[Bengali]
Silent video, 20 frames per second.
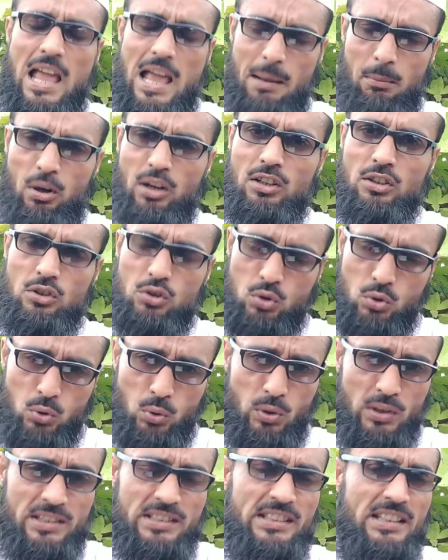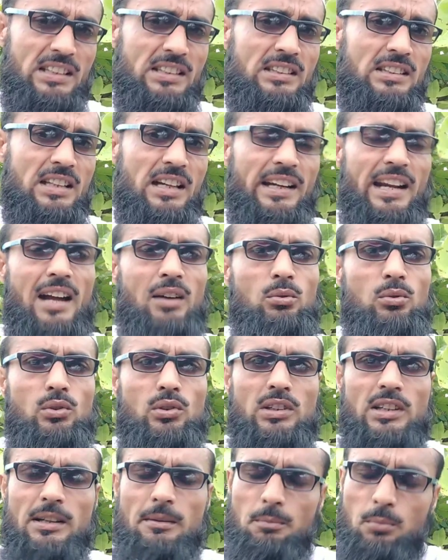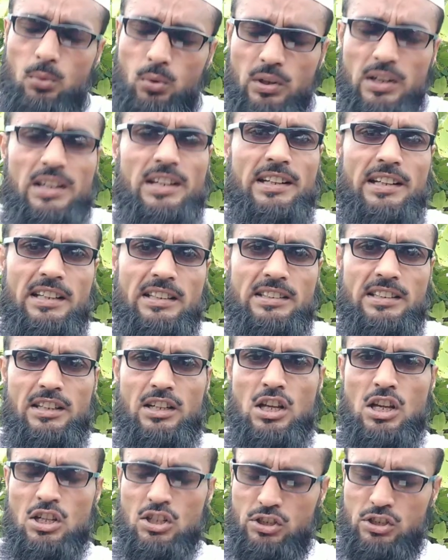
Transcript: এবং সর্ষের দানাগুলোকে ভরে রেখেছেন